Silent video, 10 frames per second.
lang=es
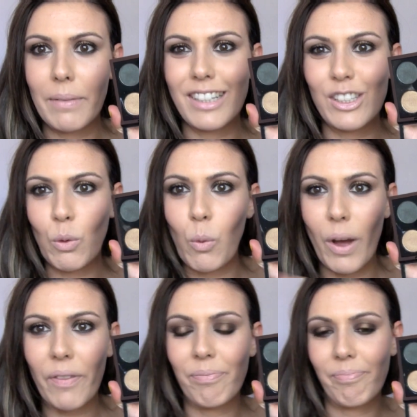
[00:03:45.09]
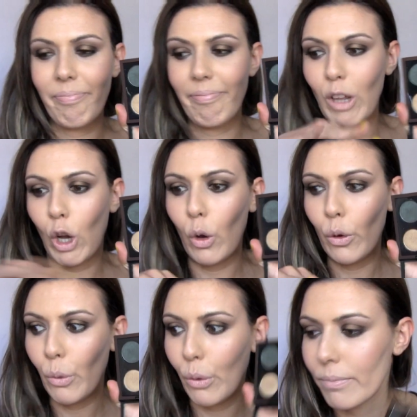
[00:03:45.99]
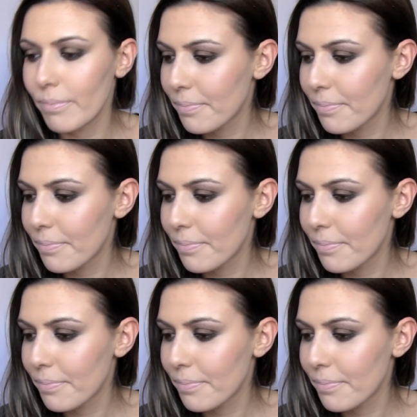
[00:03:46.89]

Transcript: Habéis hecho un quad cojonudo.